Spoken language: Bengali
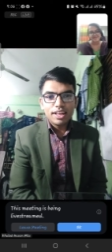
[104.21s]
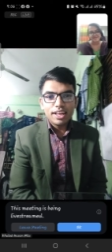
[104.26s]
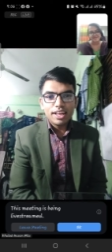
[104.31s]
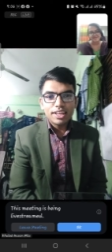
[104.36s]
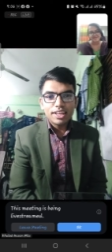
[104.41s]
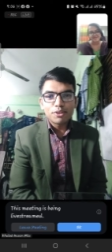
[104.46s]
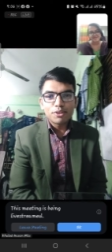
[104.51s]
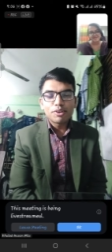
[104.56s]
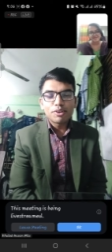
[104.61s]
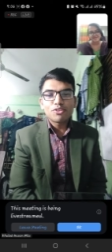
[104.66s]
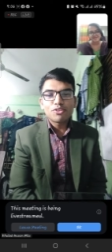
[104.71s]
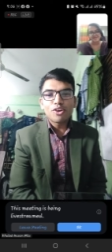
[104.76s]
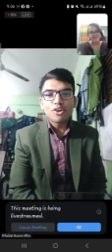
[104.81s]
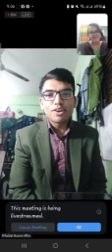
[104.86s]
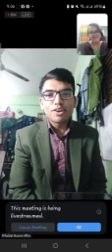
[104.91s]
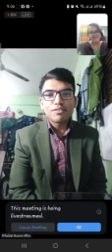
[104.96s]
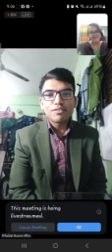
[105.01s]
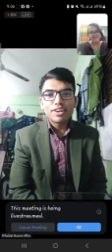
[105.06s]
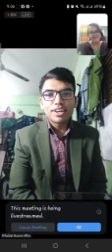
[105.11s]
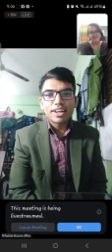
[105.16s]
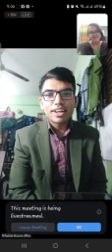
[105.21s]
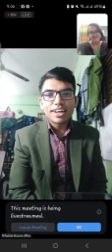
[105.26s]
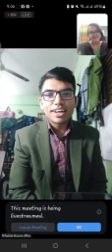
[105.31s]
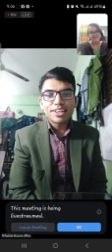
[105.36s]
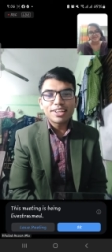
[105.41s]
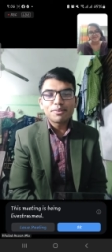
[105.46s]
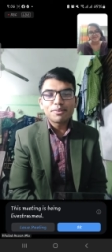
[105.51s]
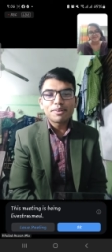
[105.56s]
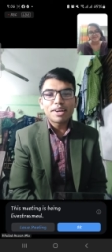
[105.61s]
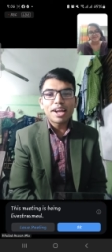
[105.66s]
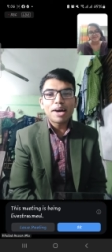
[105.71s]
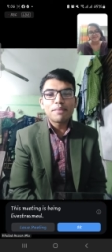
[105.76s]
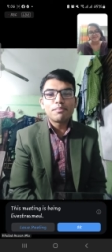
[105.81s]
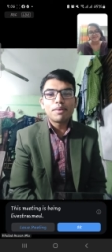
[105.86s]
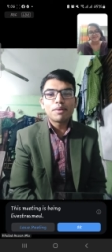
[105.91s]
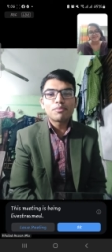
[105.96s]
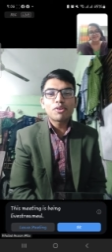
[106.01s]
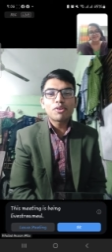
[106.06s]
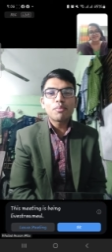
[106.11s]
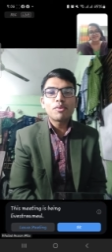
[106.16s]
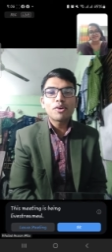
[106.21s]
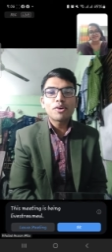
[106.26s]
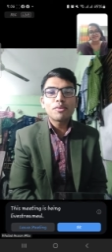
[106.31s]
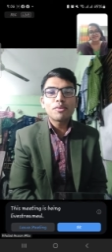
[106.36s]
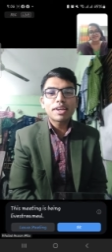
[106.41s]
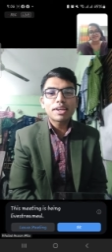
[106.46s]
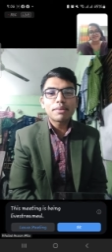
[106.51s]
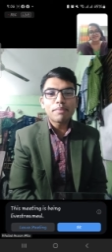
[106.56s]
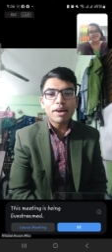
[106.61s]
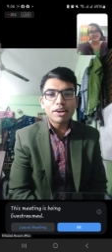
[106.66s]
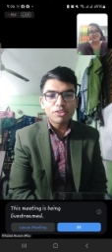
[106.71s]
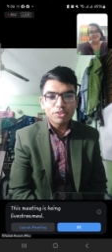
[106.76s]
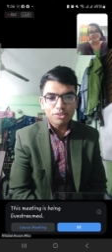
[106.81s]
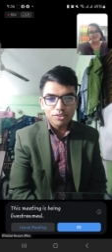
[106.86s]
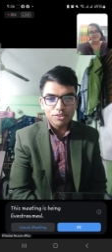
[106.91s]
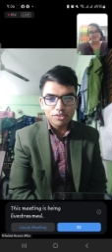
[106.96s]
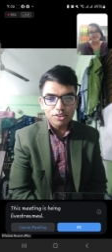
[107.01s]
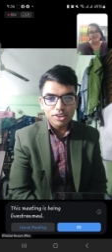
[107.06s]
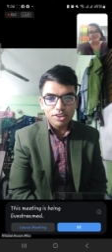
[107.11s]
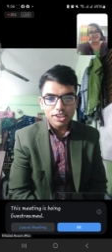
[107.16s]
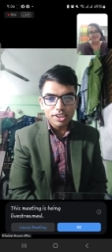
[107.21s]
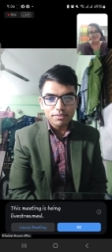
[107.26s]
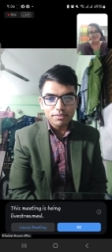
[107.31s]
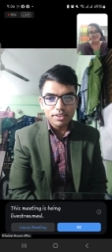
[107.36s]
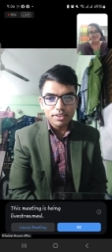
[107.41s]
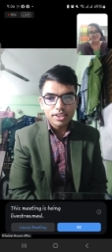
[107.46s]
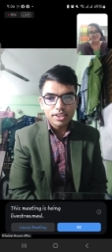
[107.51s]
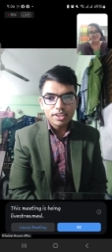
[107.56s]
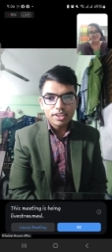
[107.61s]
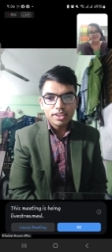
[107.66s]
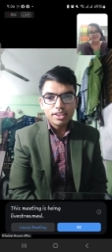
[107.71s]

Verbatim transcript: হ্যাঁ তোমার চলাফেরা তোমার হাবভাব সব রকম একটা পার্থক্য চলে আসবে